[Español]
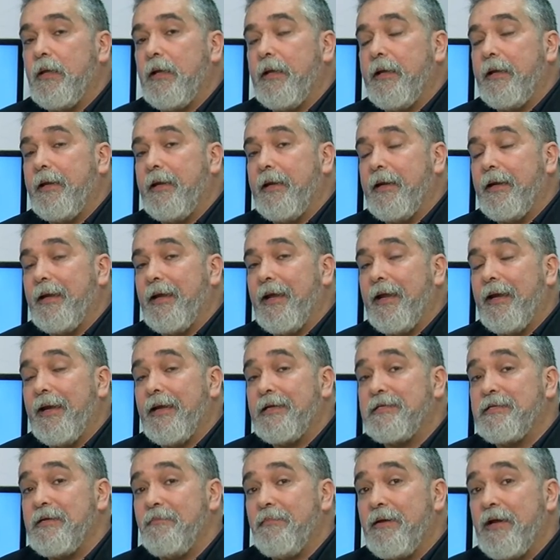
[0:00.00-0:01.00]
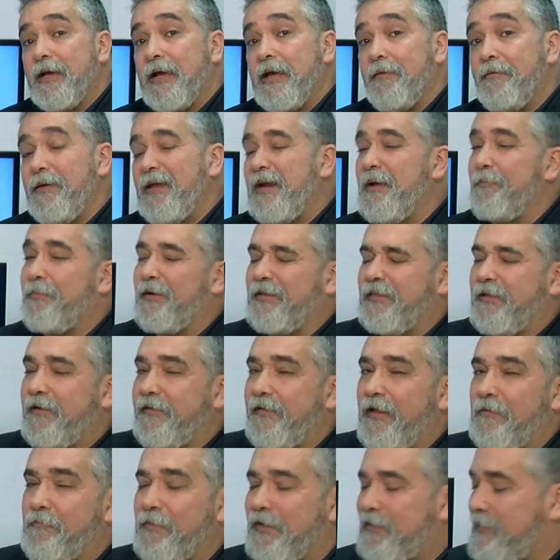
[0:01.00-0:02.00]
en, la semana que viene, a
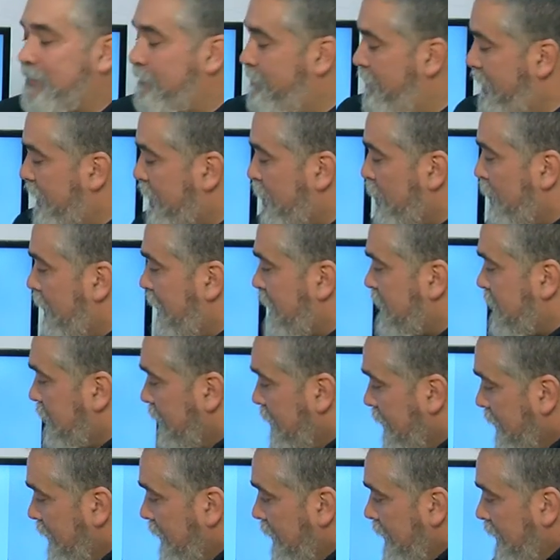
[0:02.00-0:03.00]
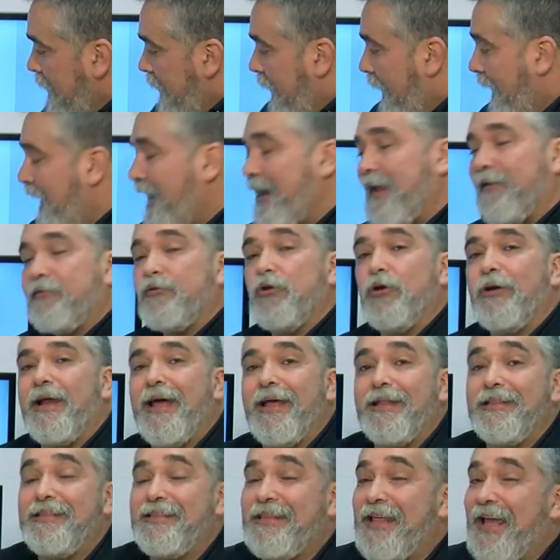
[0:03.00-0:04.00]
partir del martes, miércoles, a la
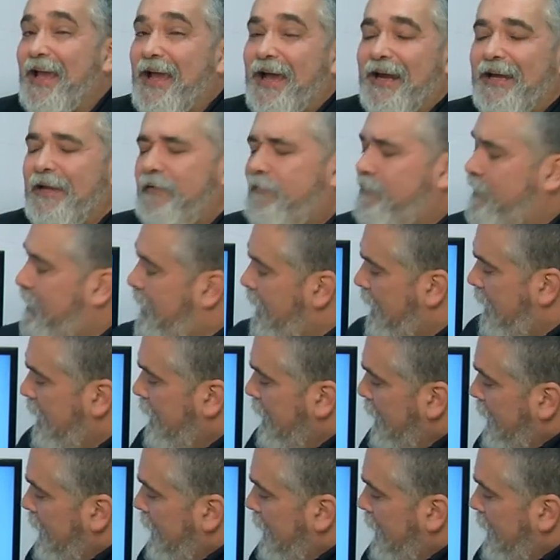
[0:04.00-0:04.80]
zona de Galicia.